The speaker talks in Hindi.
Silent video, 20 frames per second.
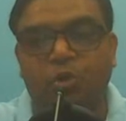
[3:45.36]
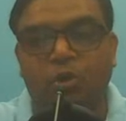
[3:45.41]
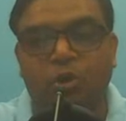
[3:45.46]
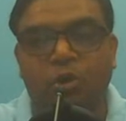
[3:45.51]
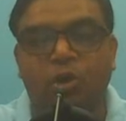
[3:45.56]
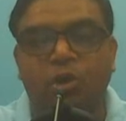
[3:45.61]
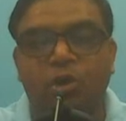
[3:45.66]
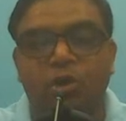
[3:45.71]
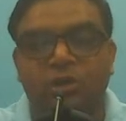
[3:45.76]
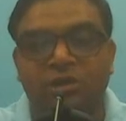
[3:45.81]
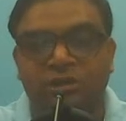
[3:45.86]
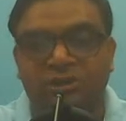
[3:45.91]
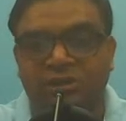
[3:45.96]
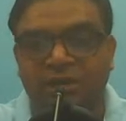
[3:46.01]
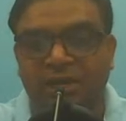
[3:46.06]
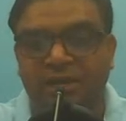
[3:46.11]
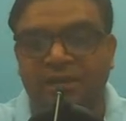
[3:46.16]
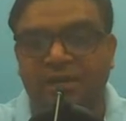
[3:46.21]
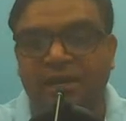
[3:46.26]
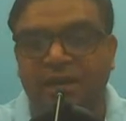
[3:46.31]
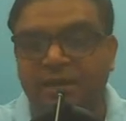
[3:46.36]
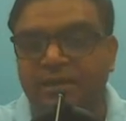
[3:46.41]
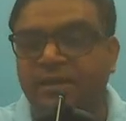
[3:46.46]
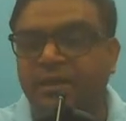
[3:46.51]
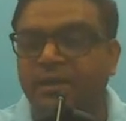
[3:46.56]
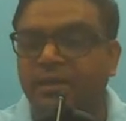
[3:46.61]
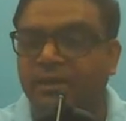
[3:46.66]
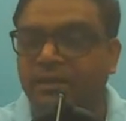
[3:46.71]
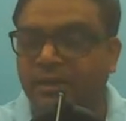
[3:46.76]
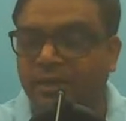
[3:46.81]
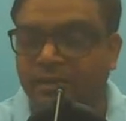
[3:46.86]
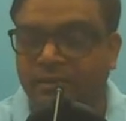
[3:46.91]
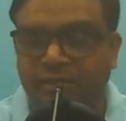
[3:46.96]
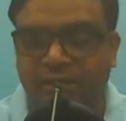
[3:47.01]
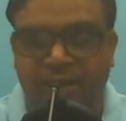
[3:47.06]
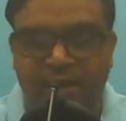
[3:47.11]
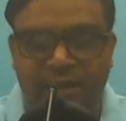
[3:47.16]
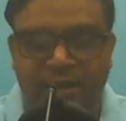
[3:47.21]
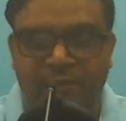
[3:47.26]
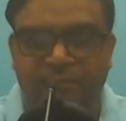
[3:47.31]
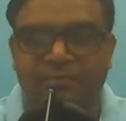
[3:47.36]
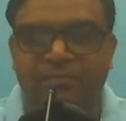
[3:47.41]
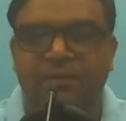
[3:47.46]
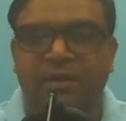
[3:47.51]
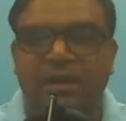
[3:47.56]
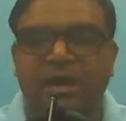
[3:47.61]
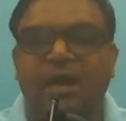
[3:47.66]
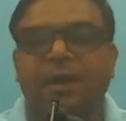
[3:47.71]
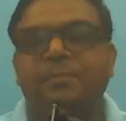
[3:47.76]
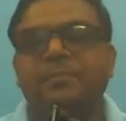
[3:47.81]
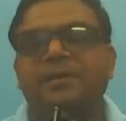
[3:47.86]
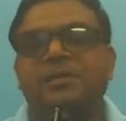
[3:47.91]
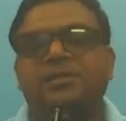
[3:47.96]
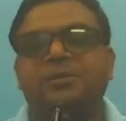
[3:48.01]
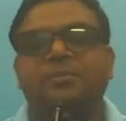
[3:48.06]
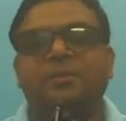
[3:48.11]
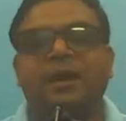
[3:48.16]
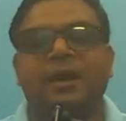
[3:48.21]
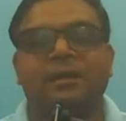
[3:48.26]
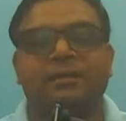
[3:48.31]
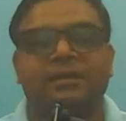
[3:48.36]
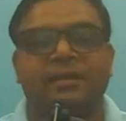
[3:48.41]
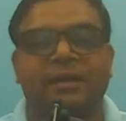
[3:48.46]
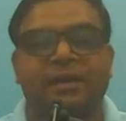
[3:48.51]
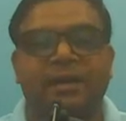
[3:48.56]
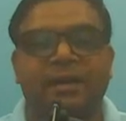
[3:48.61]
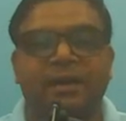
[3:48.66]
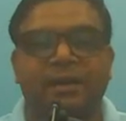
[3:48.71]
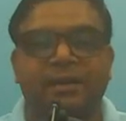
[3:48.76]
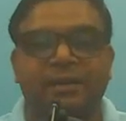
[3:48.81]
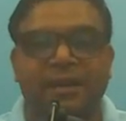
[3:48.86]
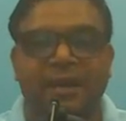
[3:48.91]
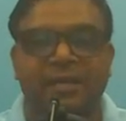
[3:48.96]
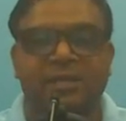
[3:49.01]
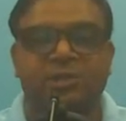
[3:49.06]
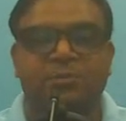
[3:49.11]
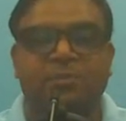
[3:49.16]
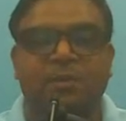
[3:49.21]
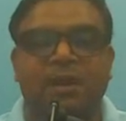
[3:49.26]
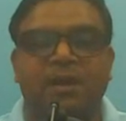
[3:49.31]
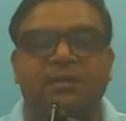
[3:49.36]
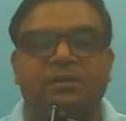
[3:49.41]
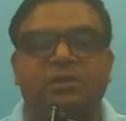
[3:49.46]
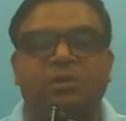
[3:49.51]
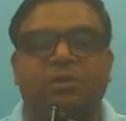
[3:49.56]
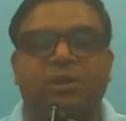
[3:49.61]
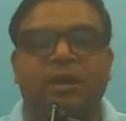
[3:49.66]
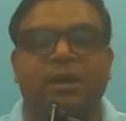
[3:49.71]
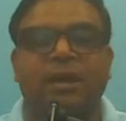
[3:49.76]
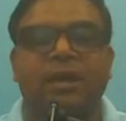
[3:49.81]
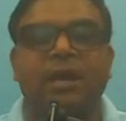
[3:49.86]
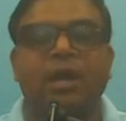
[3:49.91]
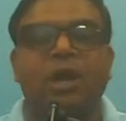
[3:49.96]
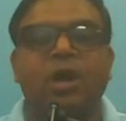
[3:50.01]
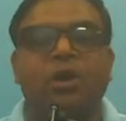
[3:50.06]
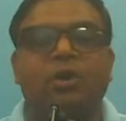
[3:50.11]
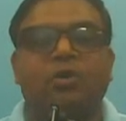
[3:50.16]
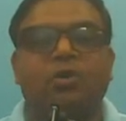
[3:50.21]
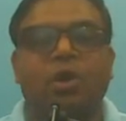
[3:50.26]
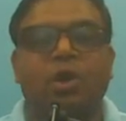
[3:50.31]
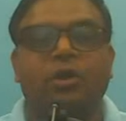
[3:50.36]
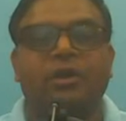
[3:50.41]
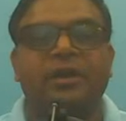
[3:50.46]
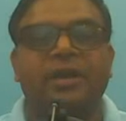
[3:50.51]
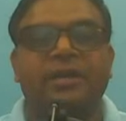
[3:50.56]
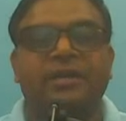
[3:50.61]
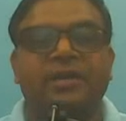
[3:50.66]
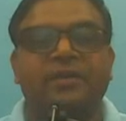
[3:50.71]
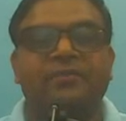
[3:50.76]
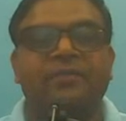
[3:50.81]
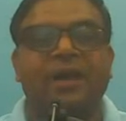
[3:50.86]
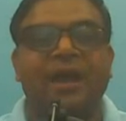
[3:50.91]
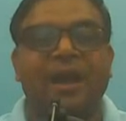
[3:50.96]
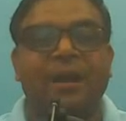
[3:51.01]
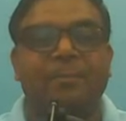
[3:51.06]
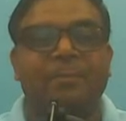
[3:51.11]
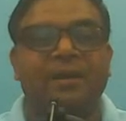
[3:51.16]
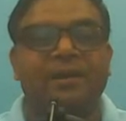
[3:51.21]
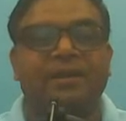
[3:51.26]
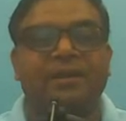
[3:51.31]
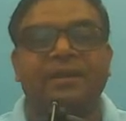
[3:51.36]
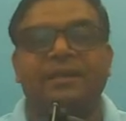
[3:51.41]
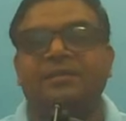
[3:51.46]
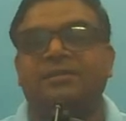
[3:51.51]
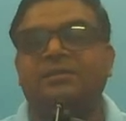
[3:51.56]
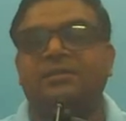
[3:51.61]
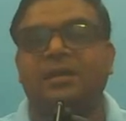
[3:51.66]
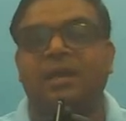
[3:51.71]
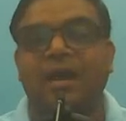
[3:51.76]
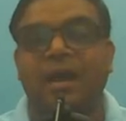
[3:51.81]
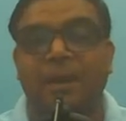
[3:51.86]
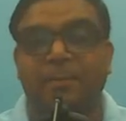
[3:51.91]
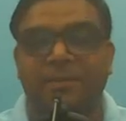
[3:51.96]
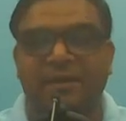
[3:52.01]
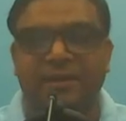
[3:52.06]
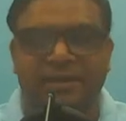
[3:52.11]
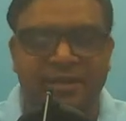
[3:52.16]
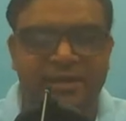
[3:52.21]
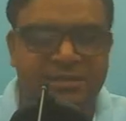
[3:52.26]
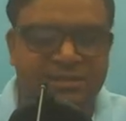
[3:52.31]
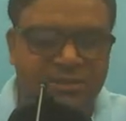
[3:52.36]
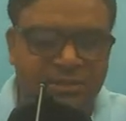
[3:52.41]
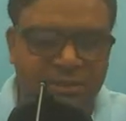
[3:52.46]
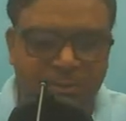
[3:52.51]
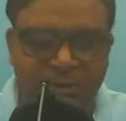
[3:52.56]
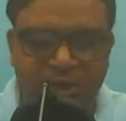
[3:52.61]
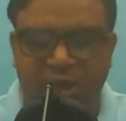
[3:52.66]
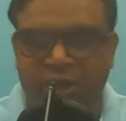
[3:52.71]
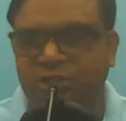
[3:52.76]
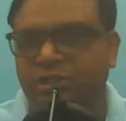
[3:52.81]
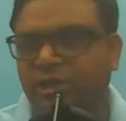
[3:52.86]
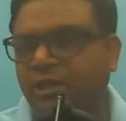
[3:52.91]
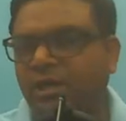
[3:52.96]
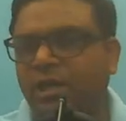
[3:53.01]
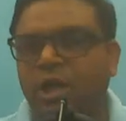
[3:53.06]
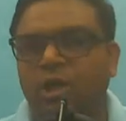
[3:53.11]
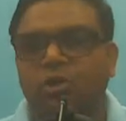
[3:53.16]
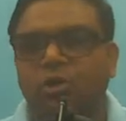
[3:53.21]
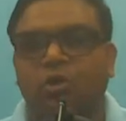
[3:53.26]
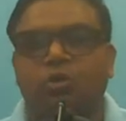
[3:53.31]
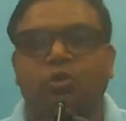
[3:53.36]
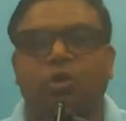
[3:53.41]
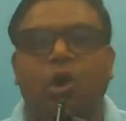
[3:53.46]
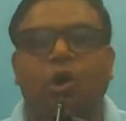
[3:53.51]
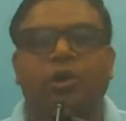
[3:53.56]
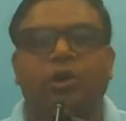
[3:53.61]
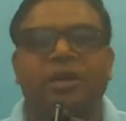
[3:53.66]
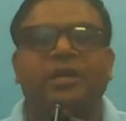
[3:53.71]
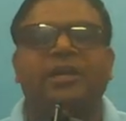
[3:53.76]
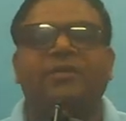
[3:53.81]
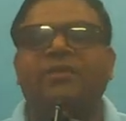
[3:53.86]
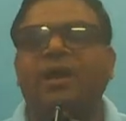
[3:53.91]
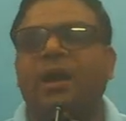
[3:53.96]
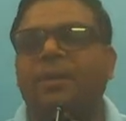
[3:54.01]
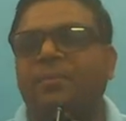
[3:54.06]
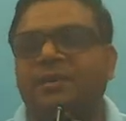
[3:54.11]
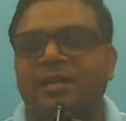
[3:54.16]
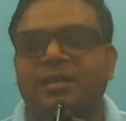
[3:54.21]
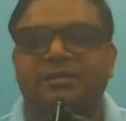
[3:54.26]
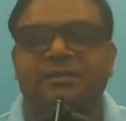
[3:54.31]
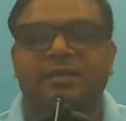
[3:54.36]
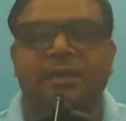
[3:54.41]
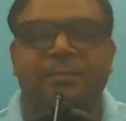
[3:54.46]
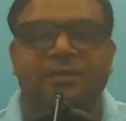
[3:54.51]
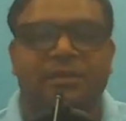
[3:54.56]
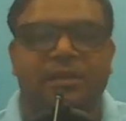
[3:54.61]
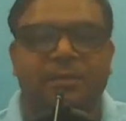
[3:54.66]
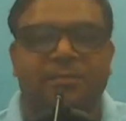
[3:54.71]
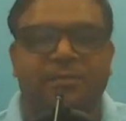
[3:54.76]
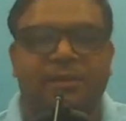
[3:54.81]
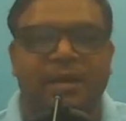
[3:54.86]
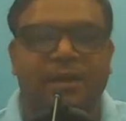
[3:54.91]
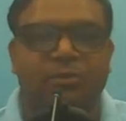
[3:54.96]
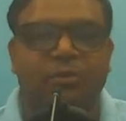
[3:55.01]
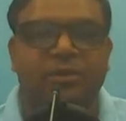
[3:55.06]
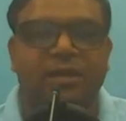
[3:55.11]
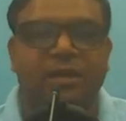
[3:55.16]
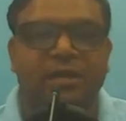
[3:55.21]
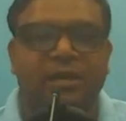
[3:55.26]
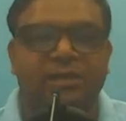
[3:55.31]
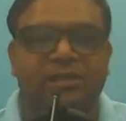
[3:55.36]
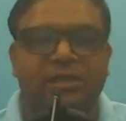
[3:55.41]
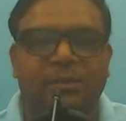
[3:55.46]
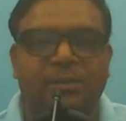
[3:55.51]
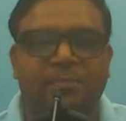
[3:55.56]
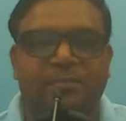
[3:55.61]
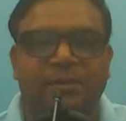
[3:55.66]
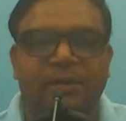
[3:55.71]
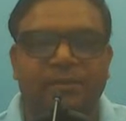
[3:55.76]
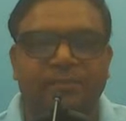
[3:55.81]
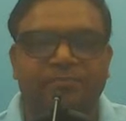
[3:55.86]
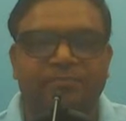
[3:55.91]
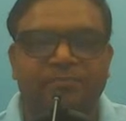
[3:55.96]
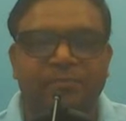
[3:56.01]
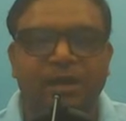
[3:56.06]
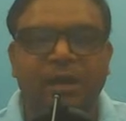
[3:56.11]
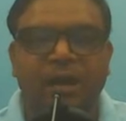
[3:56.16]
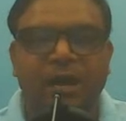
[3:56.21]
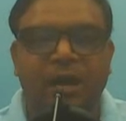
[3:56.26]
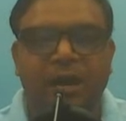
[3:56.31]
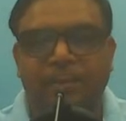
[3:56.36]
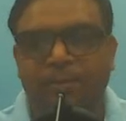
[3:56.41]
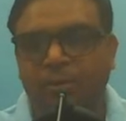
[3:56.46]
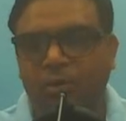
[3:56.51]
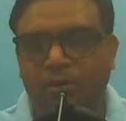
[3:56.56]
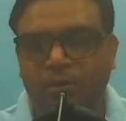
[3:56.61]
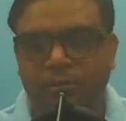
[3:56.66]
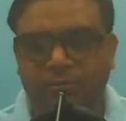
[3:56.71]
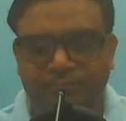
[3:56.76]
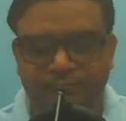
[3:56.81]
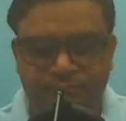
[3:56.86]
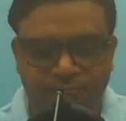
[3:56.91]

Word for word: को जनरेट करता है अब इसमें आता है नेक्स्ट पार्ट जो है कॉग्नेटिव एबिलिटीज एबिलिटीज सिमुलेशन तो कॉग्नेटिव एबिलिटीज का मतलब क्या है तो देखिए जब भी हम लोग